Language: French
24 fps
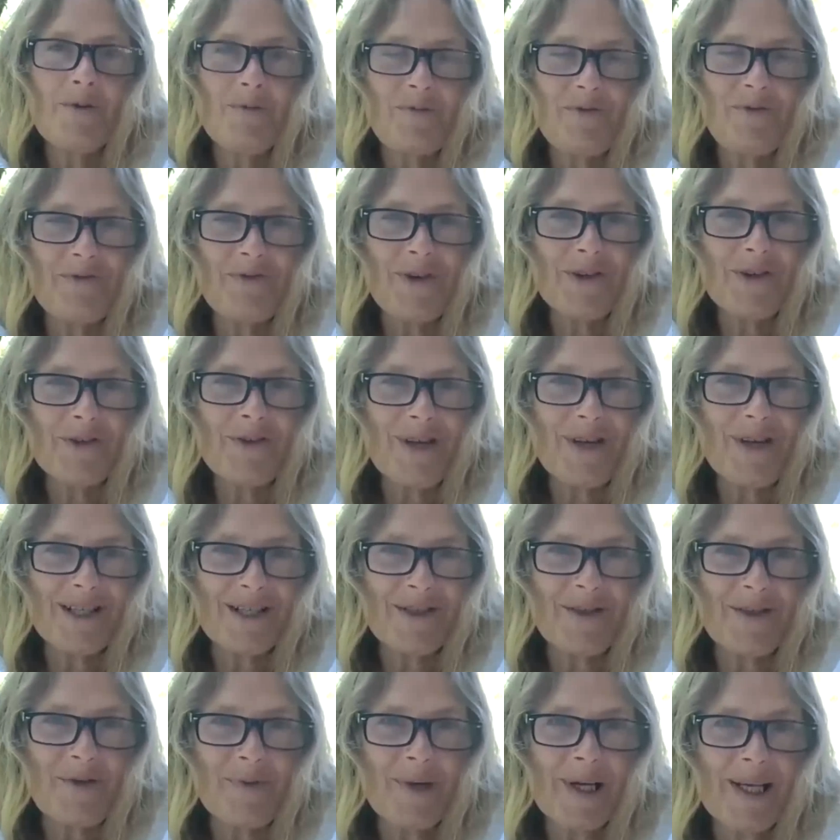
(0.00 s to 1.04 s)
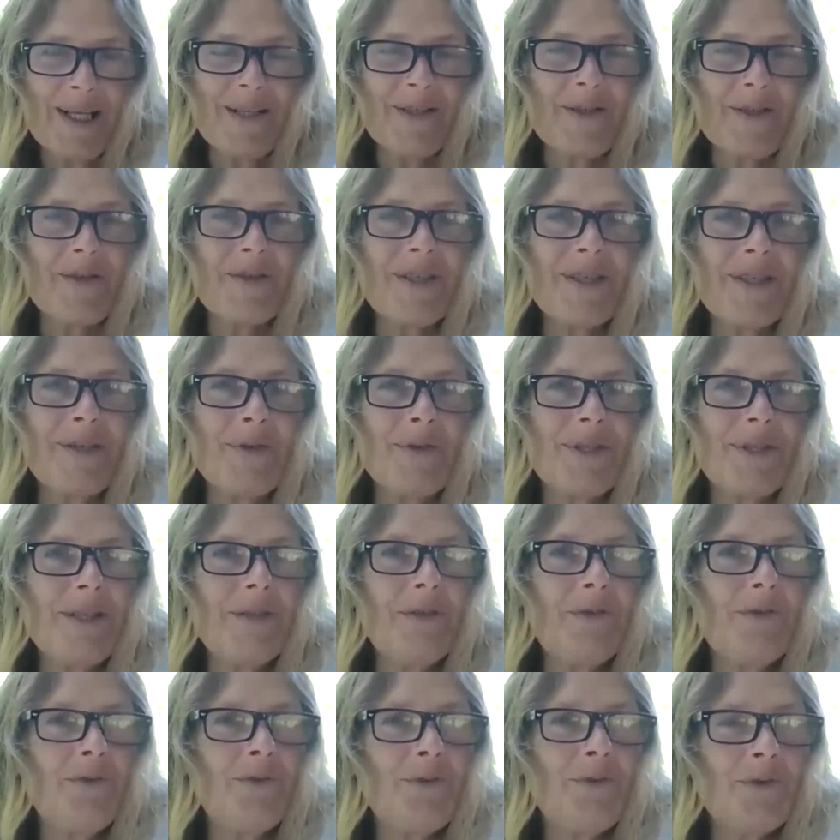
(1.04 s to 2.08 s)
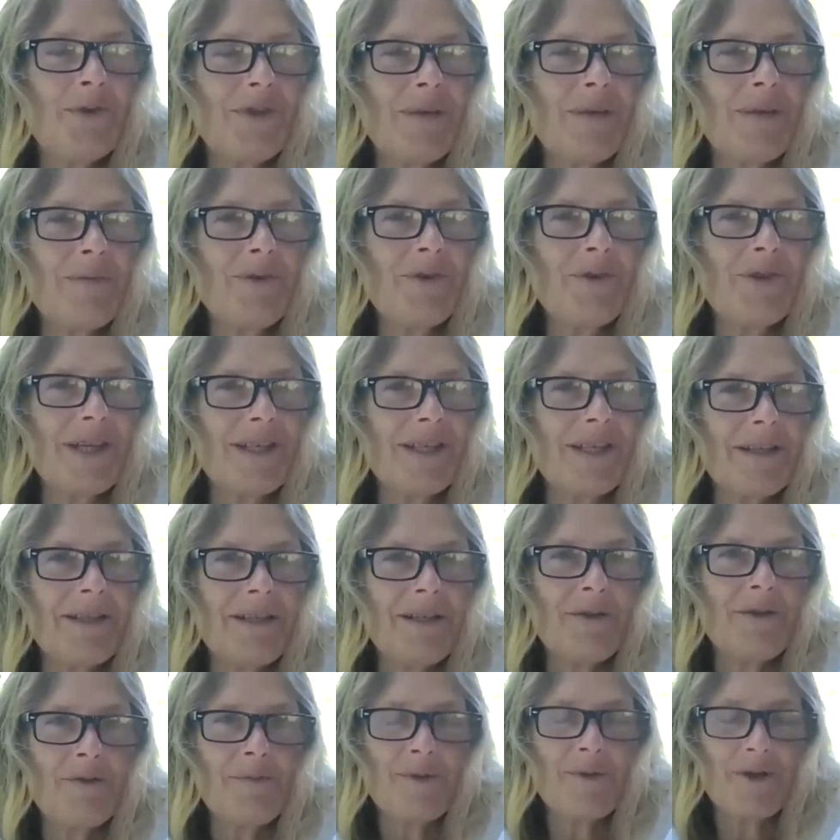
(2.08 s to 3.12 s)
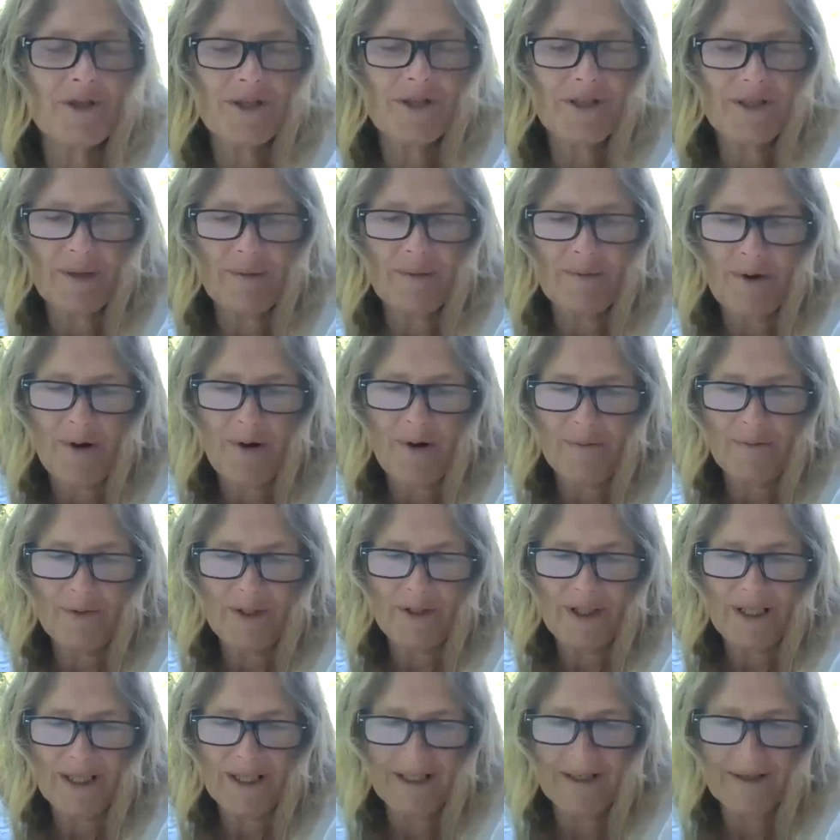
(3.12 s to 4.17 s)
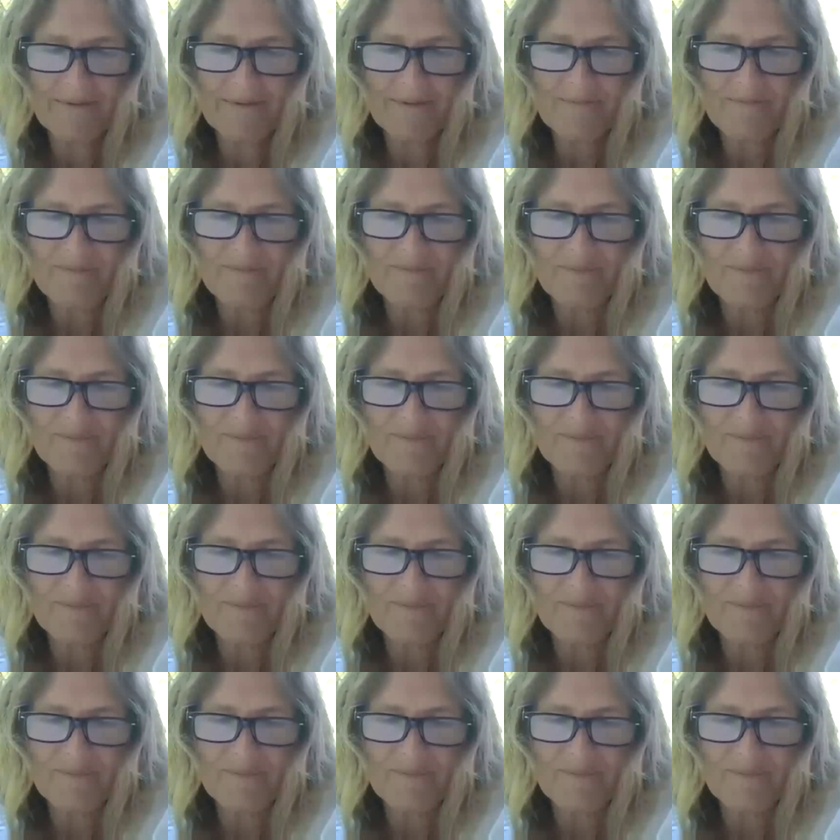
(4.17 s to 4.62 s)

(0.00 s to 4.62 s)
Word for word: le pouvoir de l'instant présent, c'est aussi tout le thème de cette année du magicien blanc harmonique.